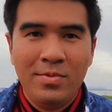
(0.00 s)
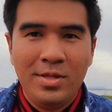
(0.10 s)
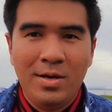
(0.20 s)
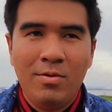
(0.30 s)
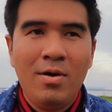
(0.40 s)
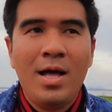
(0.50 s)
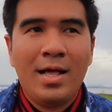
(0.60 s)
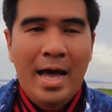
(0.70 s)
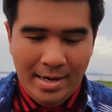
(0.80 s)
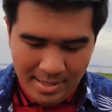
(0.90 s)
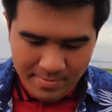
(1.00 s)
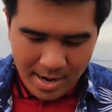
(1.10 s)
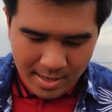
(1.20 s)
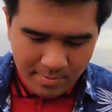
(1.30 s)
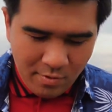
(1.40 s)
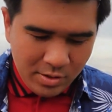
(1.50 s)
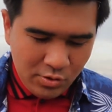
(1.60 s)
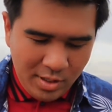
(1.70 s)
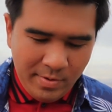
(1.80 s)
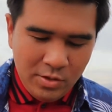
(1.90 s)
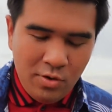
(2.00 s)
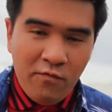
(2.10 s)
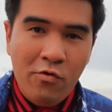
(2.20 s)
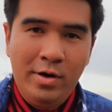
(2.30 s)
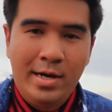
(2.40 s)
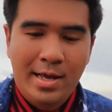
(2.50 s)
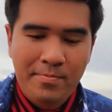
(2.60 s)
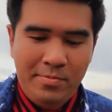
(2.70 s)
อยากบอกว่าอากาศดีมากนะครับ เพราะว่าช่วงนี้เป็นช่วงฝนนะครับ